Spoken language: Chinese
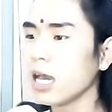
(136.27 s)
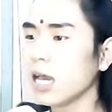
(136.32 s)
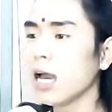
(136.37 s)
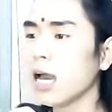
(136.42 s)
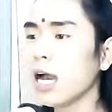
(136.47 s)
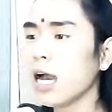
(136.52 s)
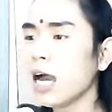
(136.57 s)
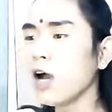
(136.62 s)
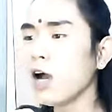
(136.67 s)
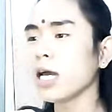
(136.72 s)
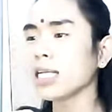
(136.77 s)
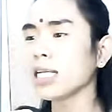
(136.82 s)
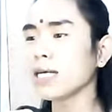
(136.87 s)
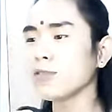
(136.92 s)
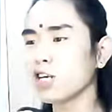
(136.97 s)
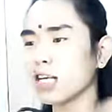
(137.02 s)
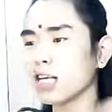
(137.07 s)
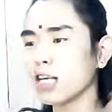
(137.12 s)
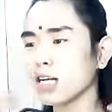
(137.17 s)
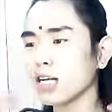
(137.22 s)
后来，咱们都
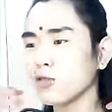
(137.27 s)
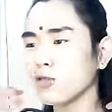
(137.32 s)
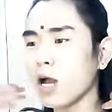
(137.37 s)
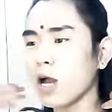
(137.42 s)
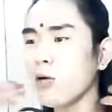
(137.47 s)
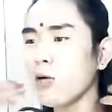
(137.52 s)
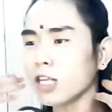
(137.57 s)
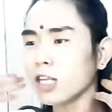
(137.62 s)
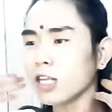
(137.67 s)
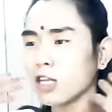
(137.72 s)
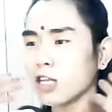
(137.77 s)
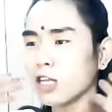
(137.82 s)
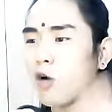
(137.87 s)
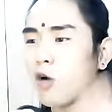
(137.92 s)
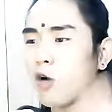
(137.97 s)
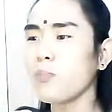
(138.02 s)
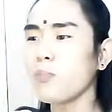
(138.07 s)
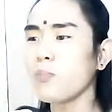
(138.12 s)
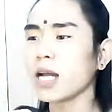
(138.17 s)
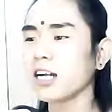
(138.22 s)
知道，这个袁弘的头
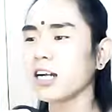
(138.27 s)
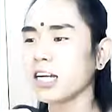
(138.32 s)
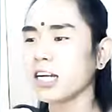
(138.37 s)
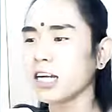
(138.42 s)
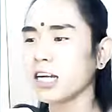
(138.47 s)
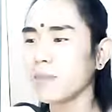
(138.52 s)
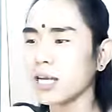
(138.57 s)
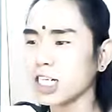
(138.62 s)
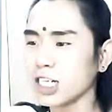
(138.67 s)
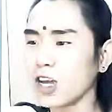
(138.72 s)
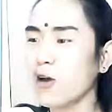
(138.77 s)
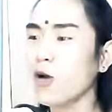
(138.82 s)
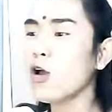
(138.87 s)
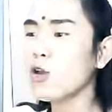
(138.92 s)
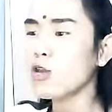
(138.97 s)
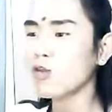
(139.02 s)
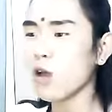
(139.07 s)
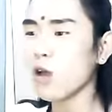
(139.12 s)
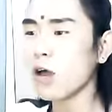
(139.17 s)
变成灵明石猴，